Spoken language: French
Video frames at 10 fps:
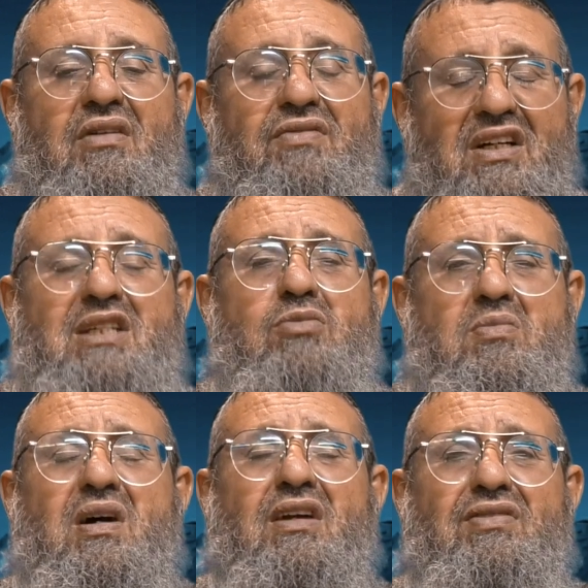Vas-y, mon
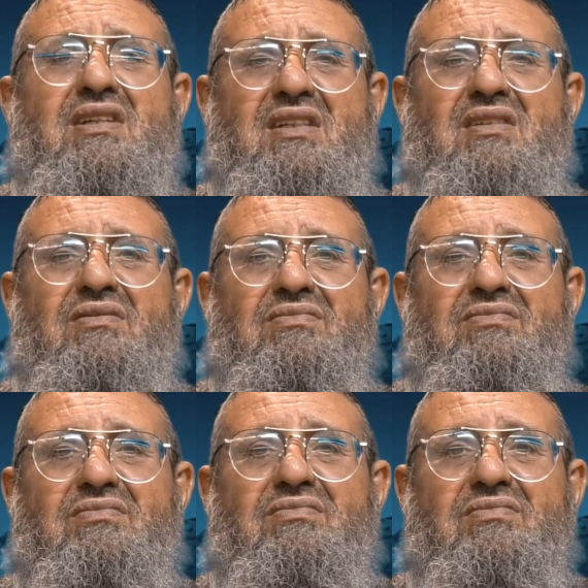mari, vas-y.
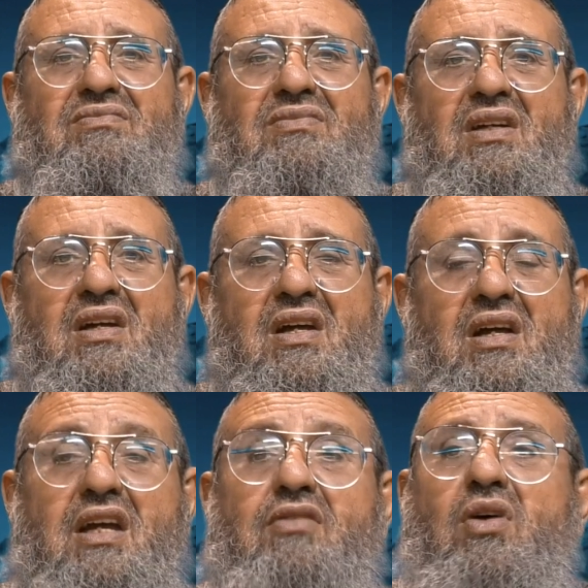
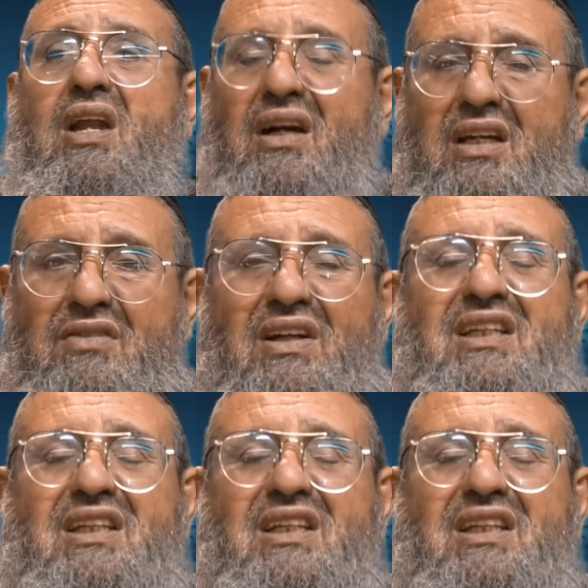Et voilà, il va